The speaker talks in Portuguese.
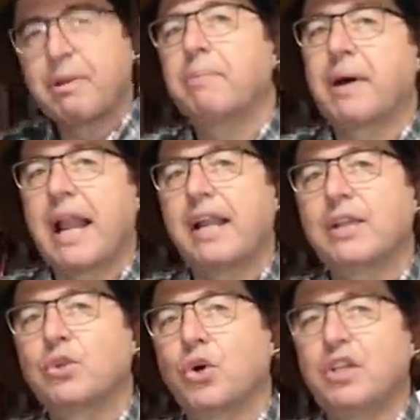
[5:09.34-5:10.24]
preparar
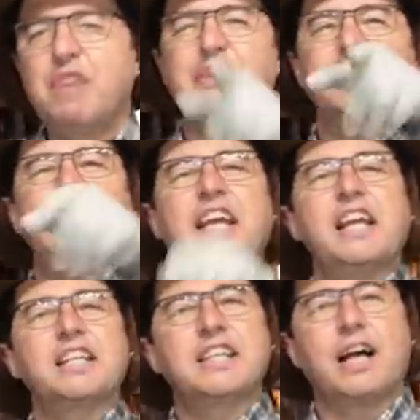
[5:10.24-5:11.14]
ele todo e fazer
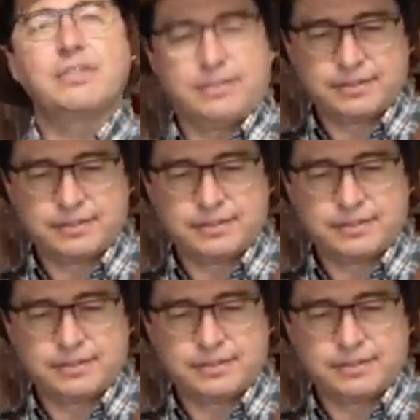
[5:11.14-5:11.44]
aquele assado.